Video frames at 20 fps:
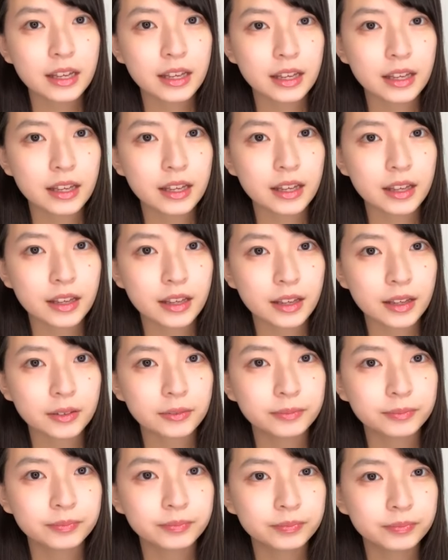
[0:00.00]

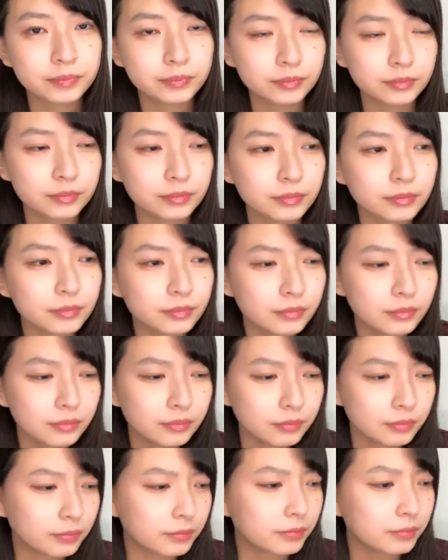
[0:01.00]

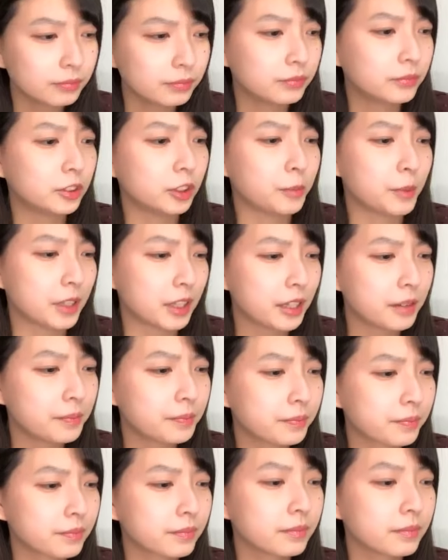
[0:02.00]
えー、ちょっと待って